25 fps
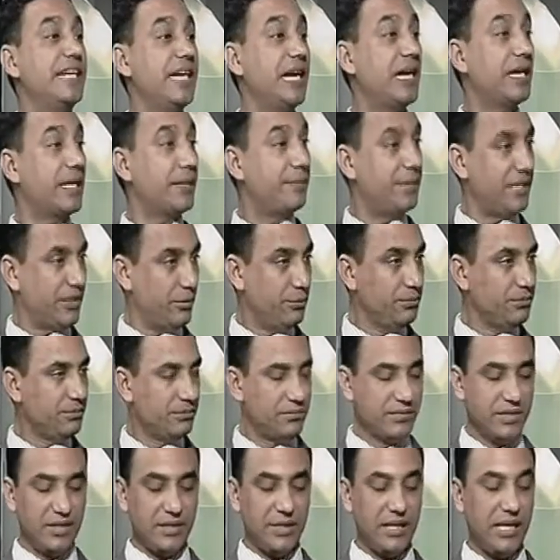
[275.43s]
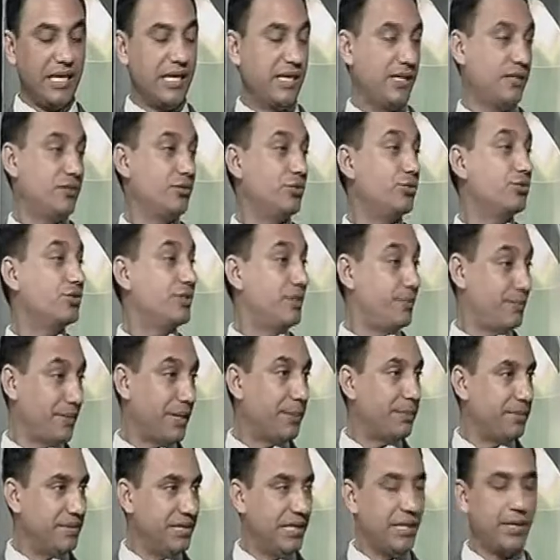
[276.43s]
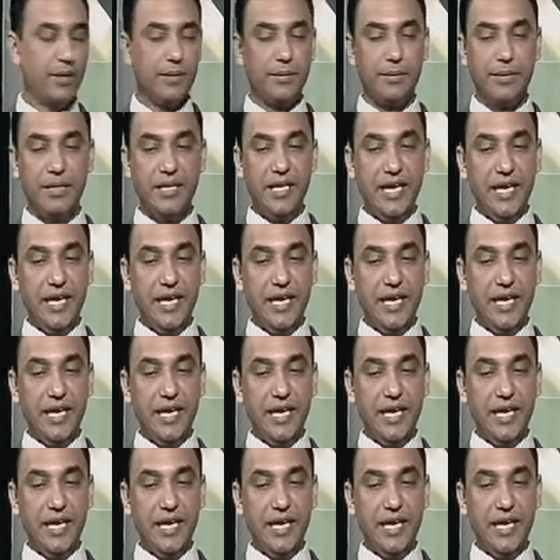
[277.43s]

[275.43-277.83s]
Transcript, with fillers: রেহানা বেগম আর একজন হচ্ছে পাপিয়া